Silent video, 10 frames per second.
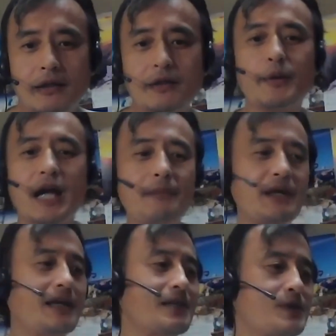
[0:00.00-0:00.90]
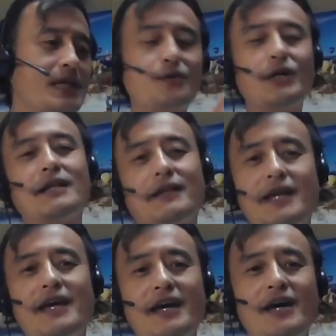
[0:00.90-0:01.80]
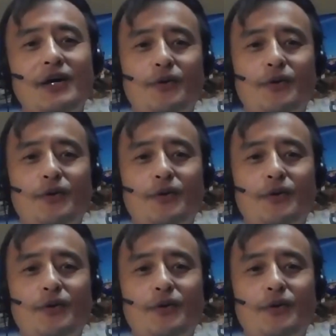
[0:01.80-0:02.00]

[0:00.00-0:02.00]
例えばラーメン屋さんのサイトがあって、